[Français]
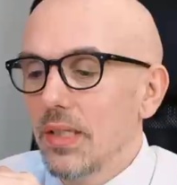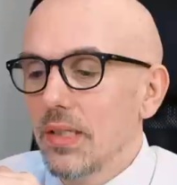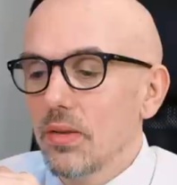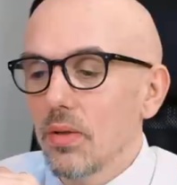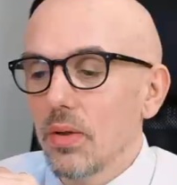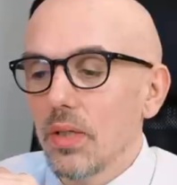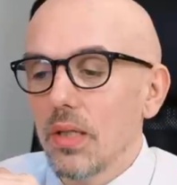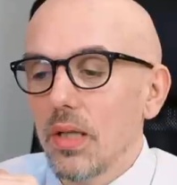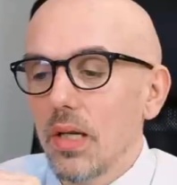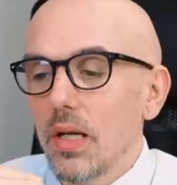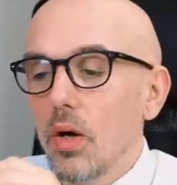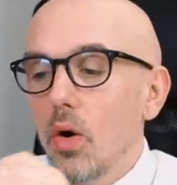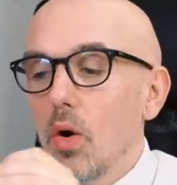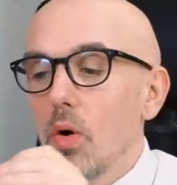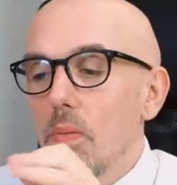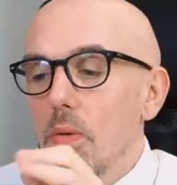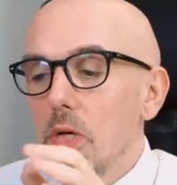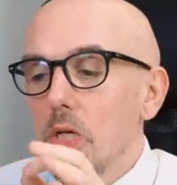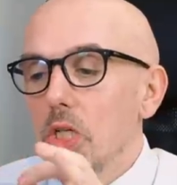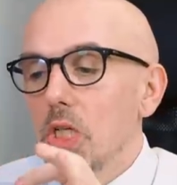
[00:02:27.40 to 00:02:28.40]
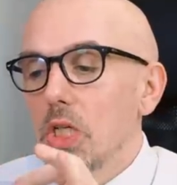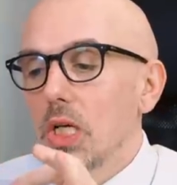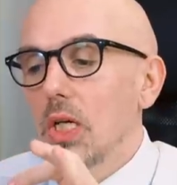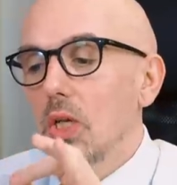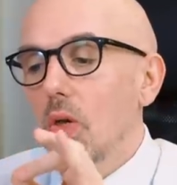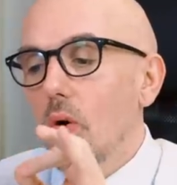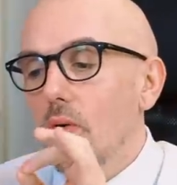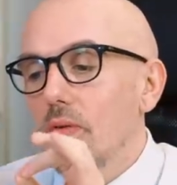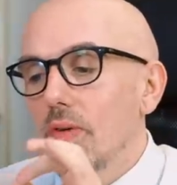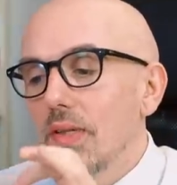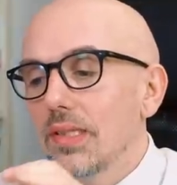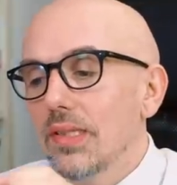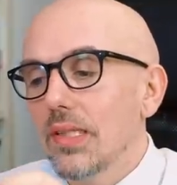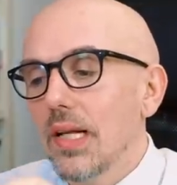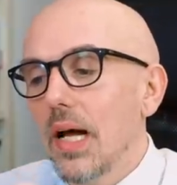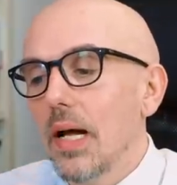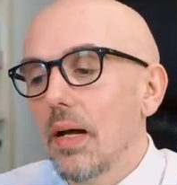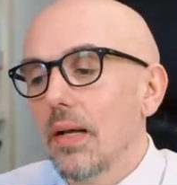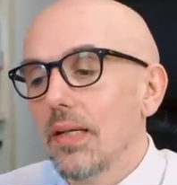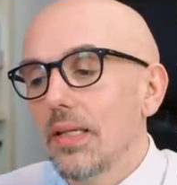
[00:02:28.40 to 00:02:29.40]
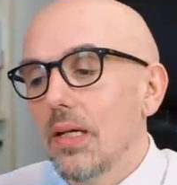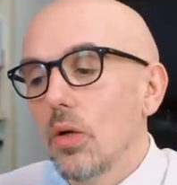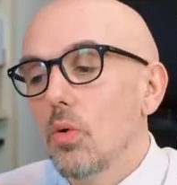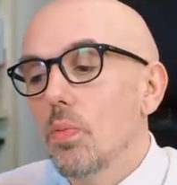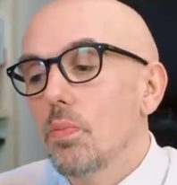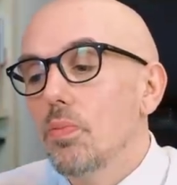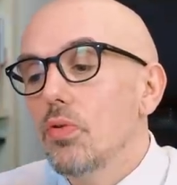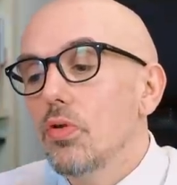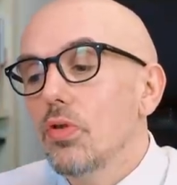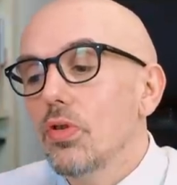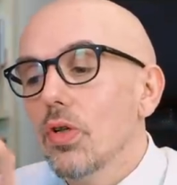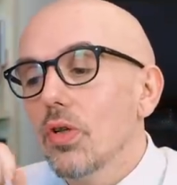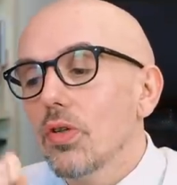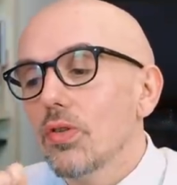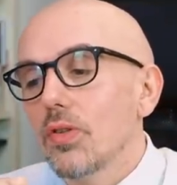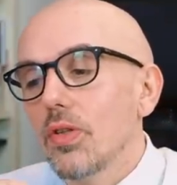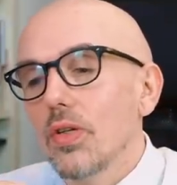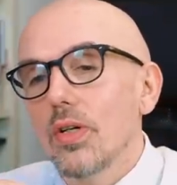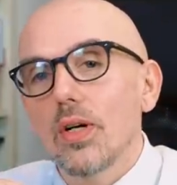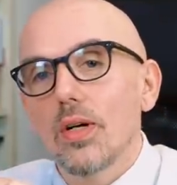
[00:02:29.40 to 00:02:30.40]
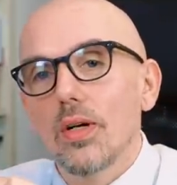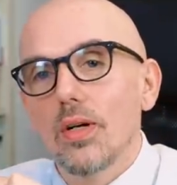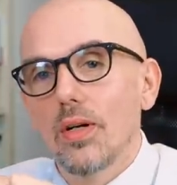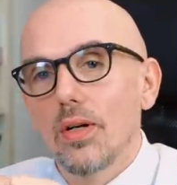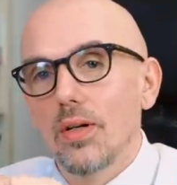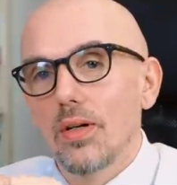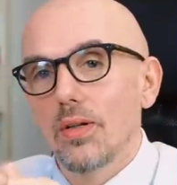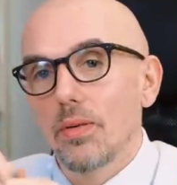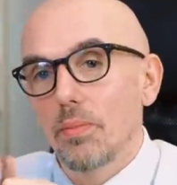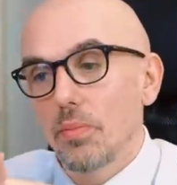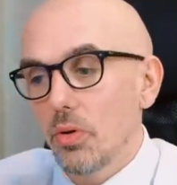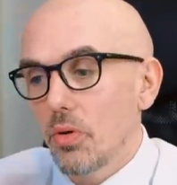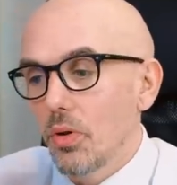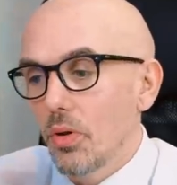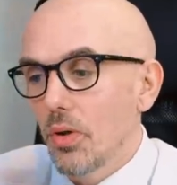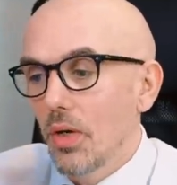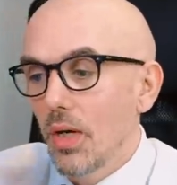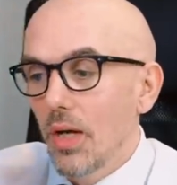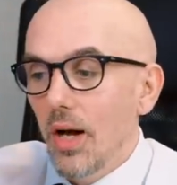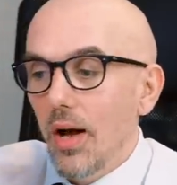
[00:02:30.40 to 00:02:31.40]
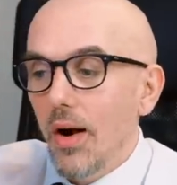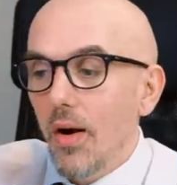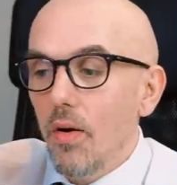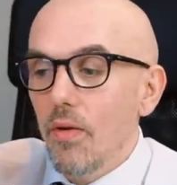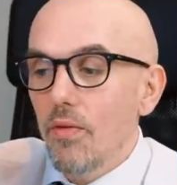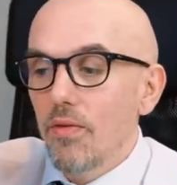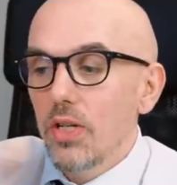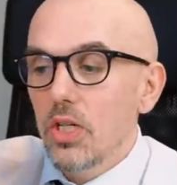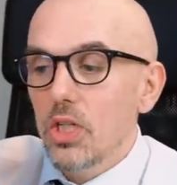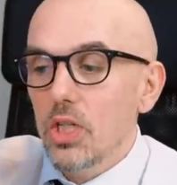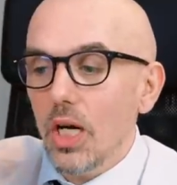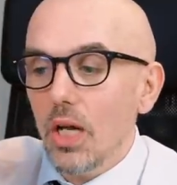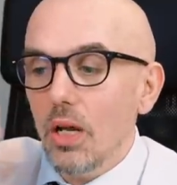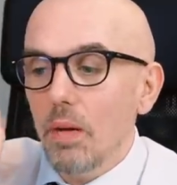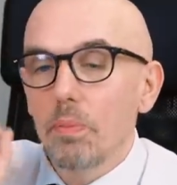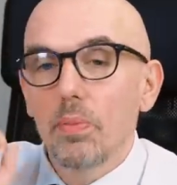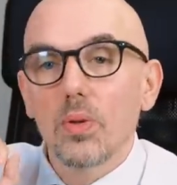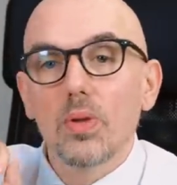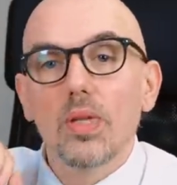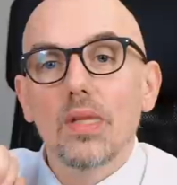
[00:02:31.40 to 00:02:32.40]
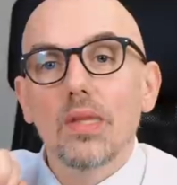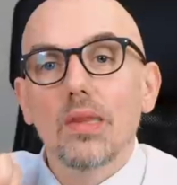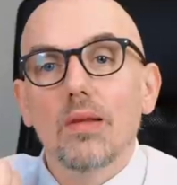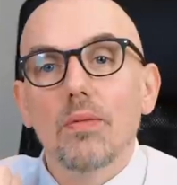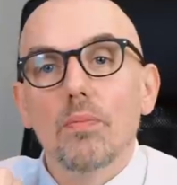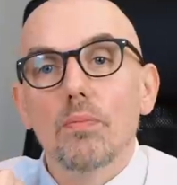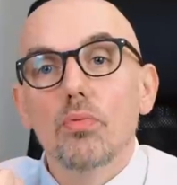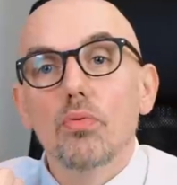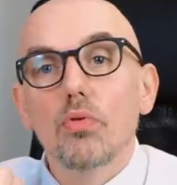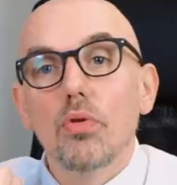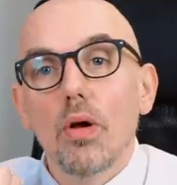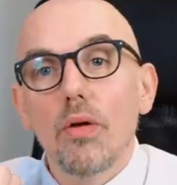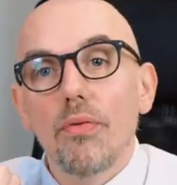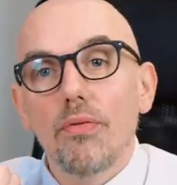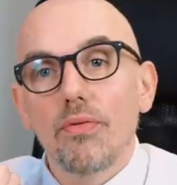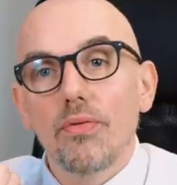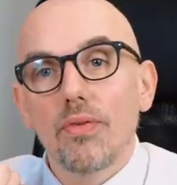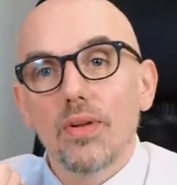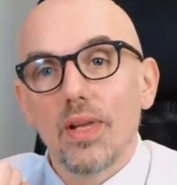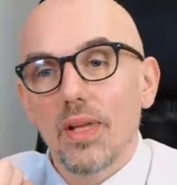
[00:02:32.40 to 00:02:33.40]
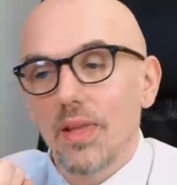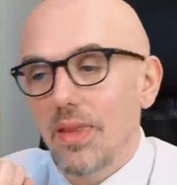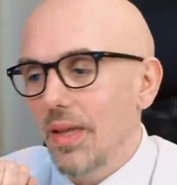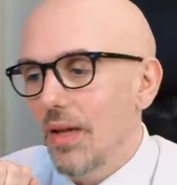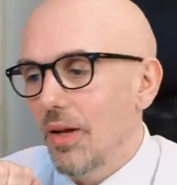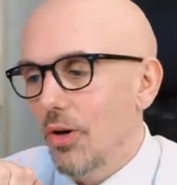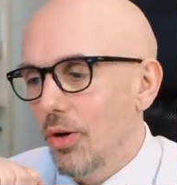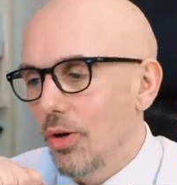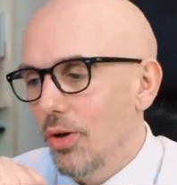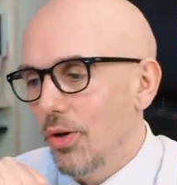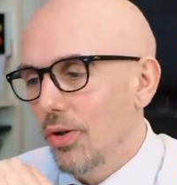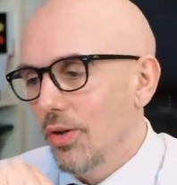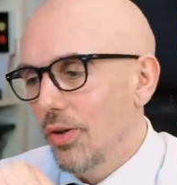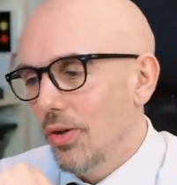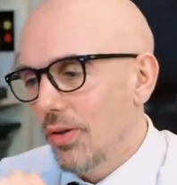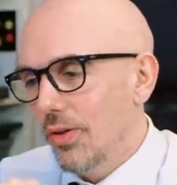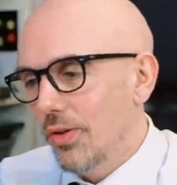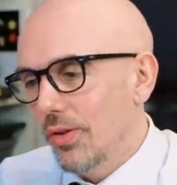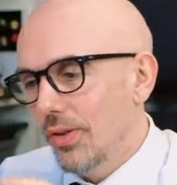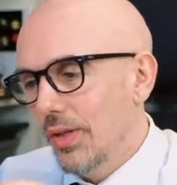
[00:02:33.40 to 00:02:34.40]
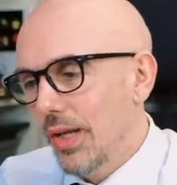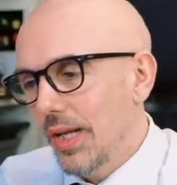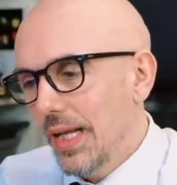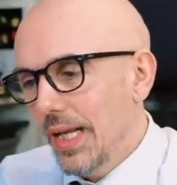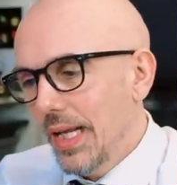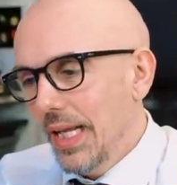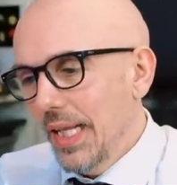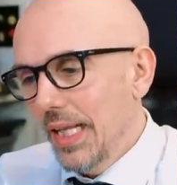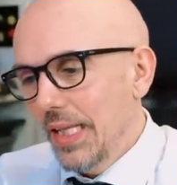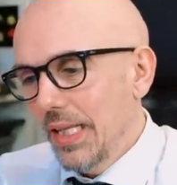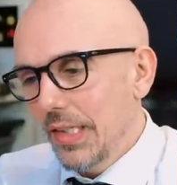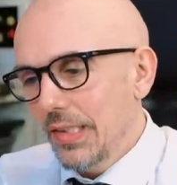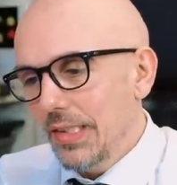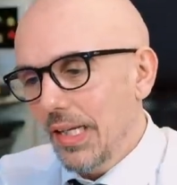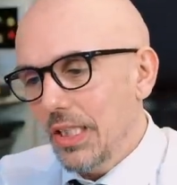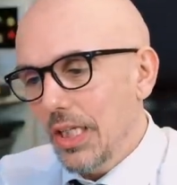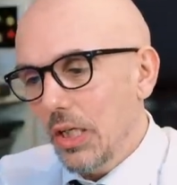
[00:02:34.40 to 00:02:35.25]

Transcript: Ils ont été obligés d'enlever ça. Il y a eu plusieurs heures euh, pour que enlever chaque petit bout d'œuf qui était euh, dans, dans sa